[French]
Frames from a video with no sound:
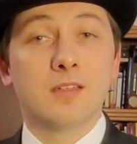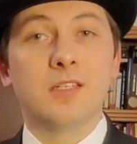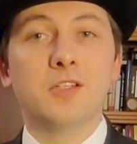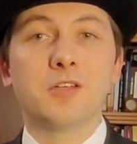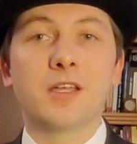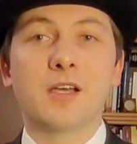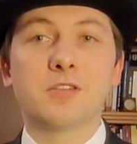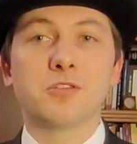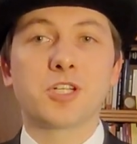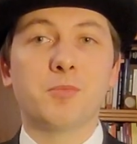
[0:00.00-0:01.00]
qui donnèrent
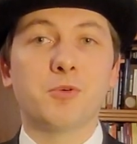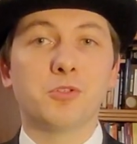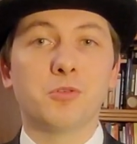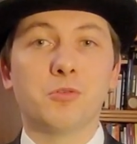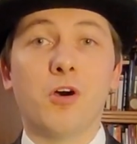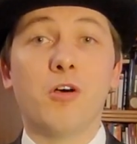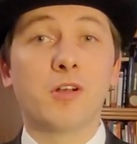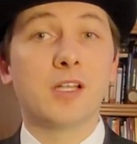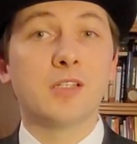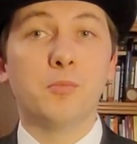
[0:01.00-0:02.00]
à ce chapeau son nom
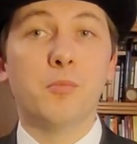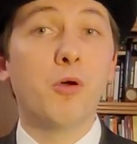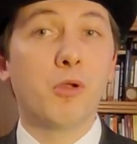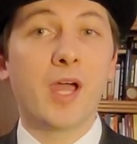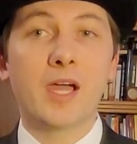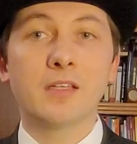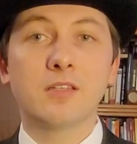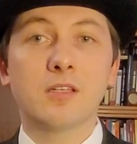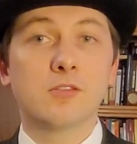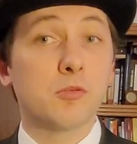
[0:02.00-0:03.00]
anglais de bowler hat,
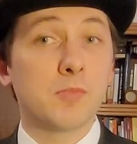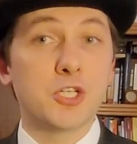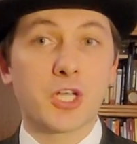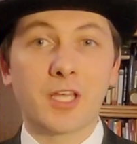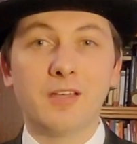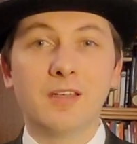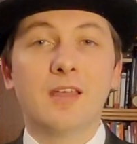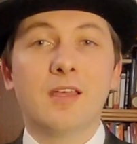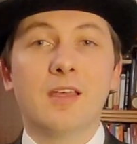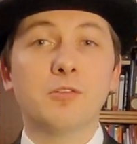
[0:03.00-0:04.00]
s'obligèrent.
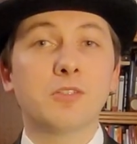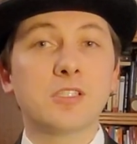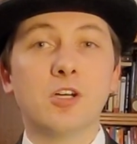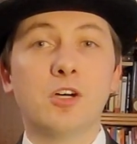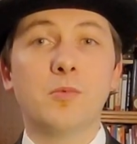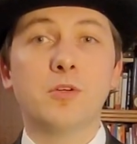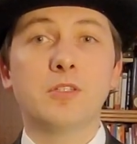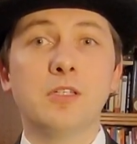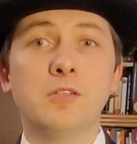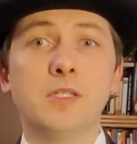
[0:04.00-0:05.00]
Et en décembre
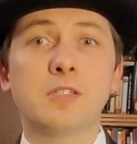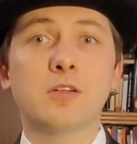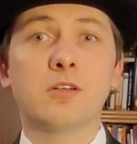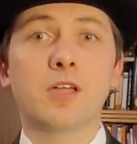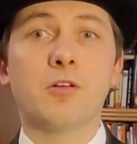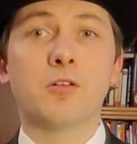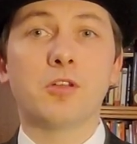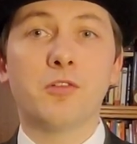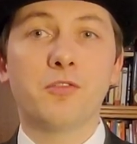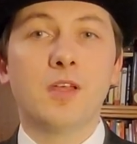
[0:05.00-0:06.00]

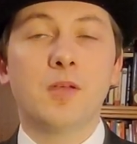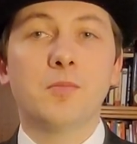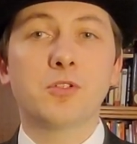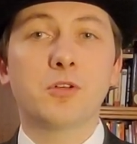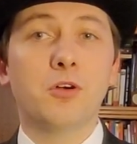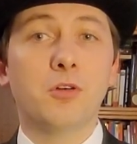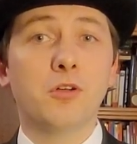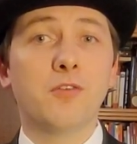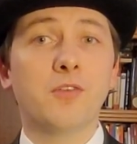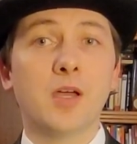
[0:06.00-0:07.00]
1849, M.
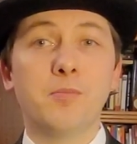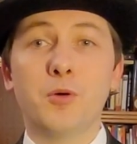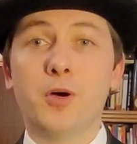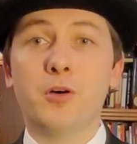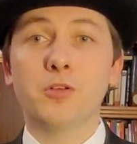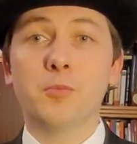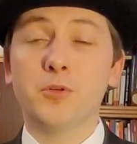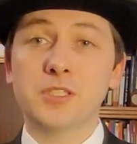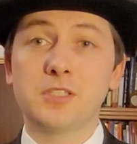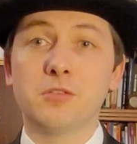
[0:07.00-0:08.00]
Cook revient pour prendre
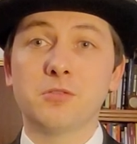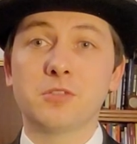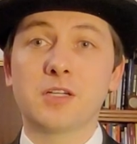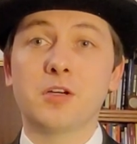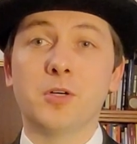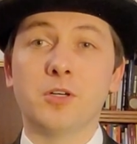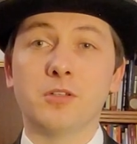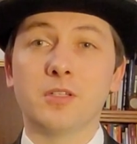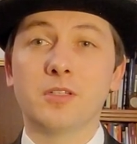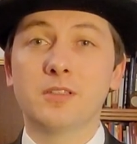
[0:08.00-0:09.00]
possession de sa
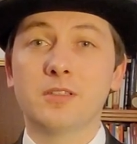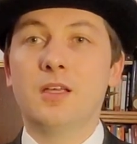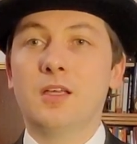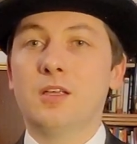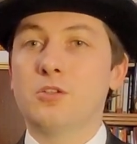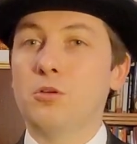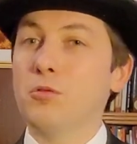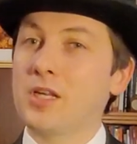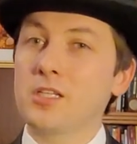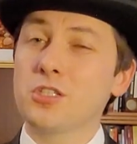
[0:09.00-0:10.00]
commande.
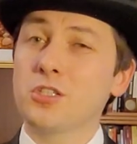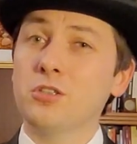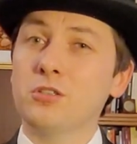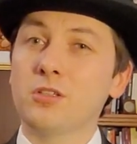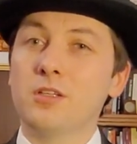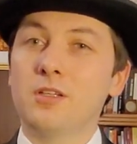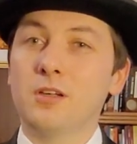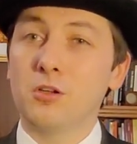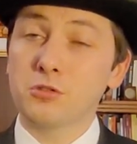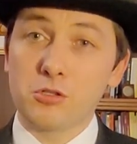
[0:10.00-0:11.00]
Selon les légendes,
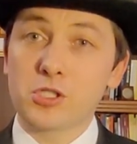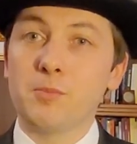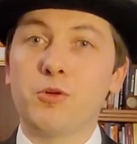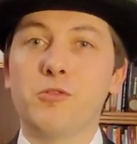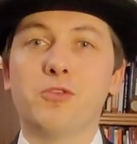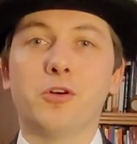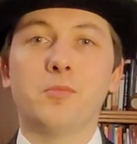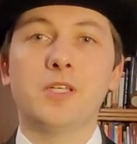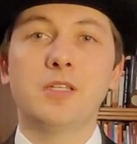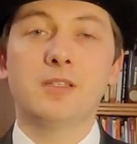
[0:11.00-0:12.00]
lorsque le chapeau lui fut
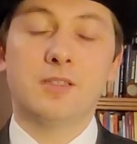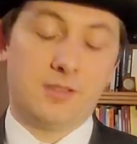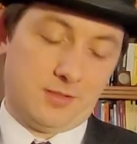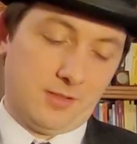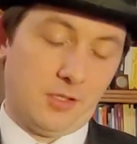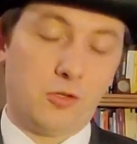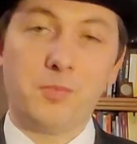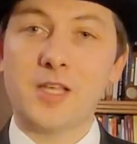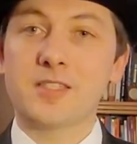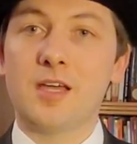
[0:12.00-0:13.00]
remis, il le
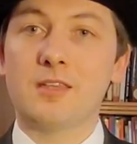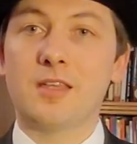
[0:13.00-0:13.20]
plaça à